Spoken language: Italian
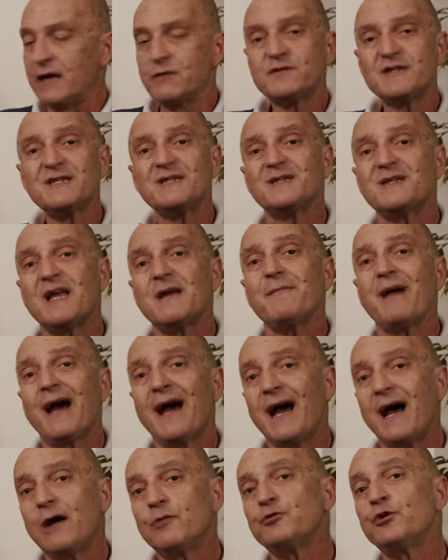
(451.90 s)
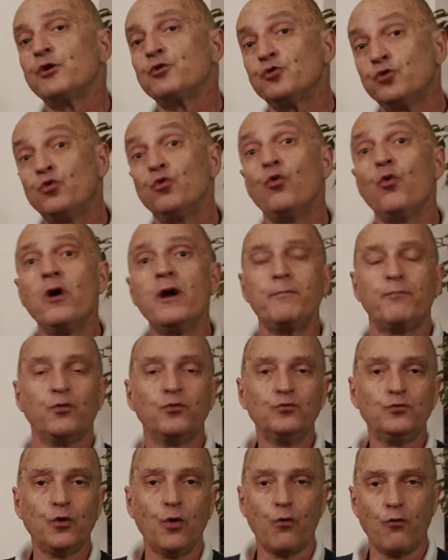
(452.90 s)
Eh, È un sistema audio
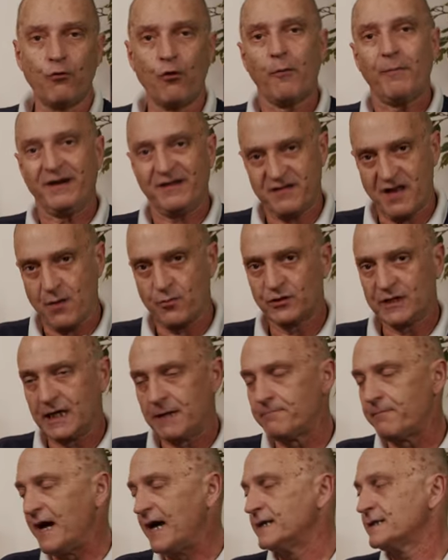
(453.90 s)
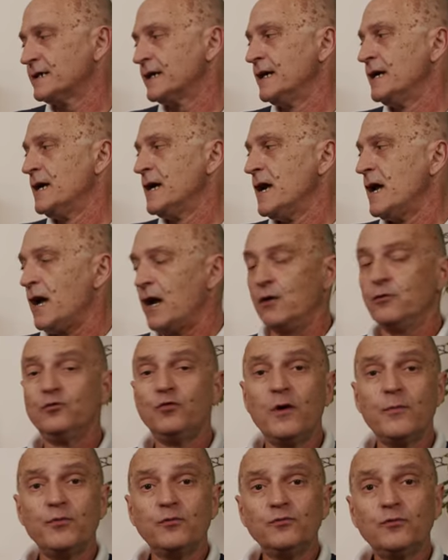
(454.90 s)
2.1, partiamo dalla base. È un
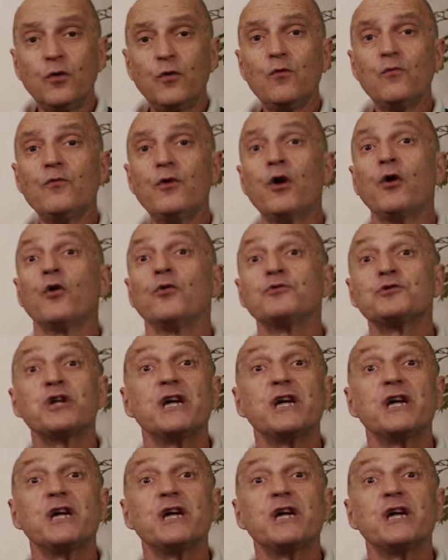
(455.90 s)
2.1 con